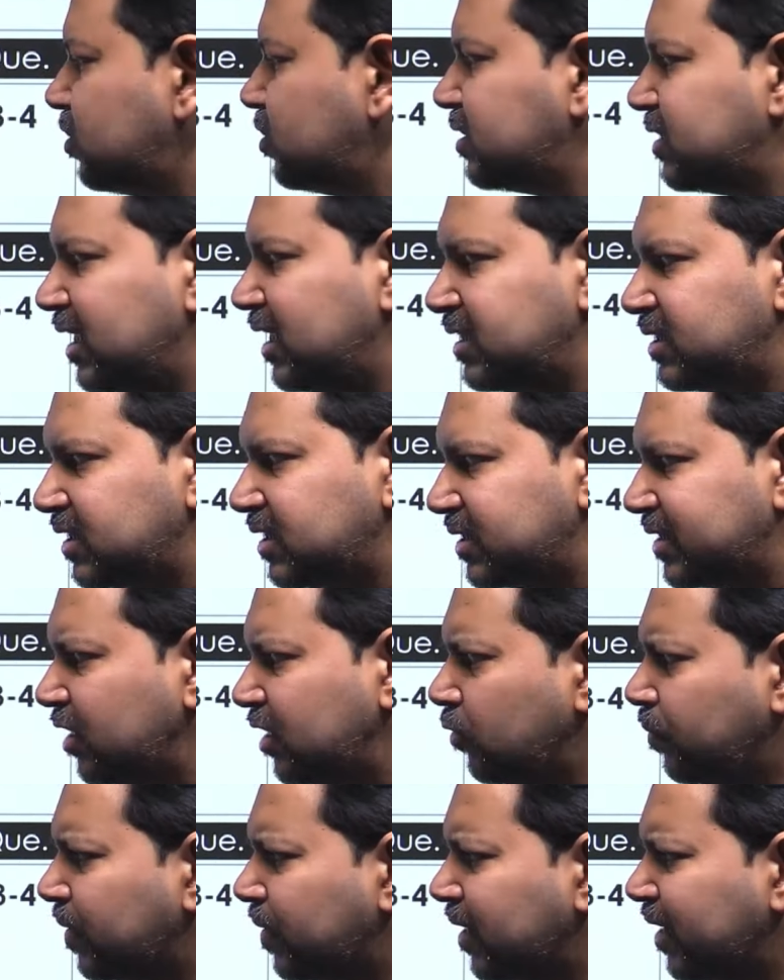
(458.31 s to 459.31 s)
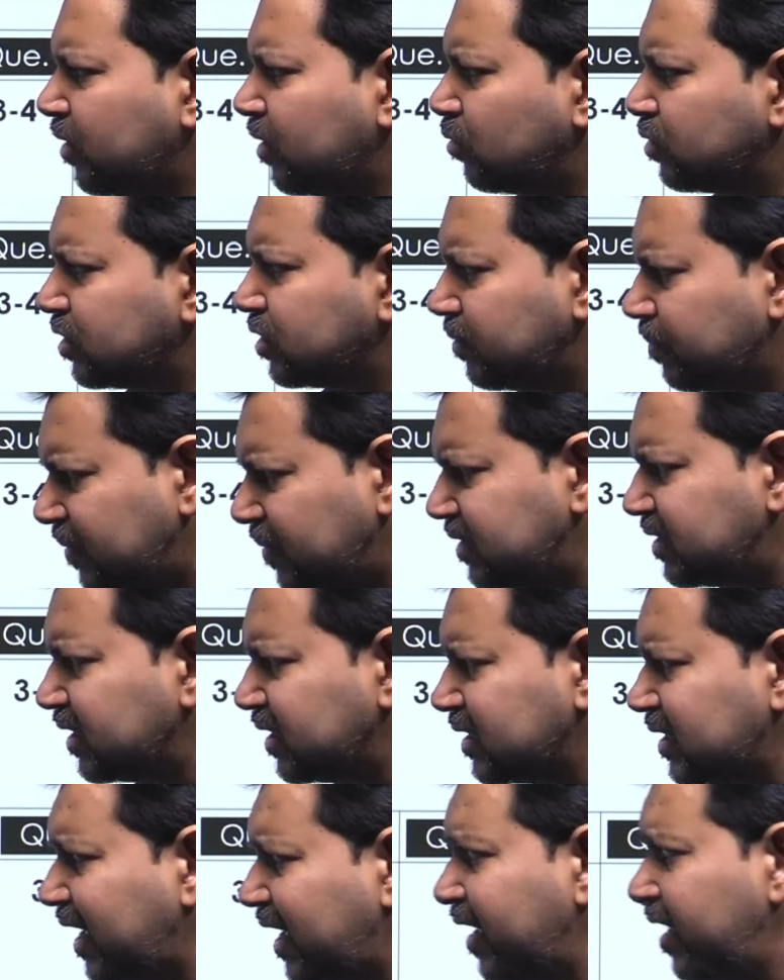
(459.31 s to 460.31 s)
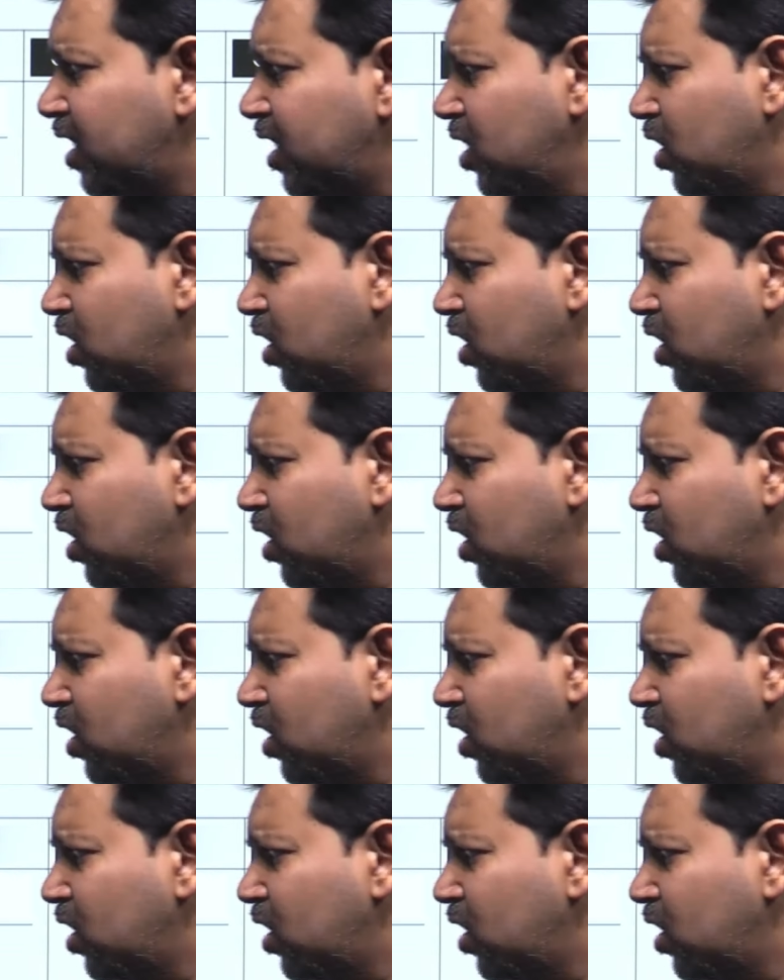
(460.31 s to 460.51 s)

सेल्स इसके ऊपर एक क्वेश्चन बन सकता है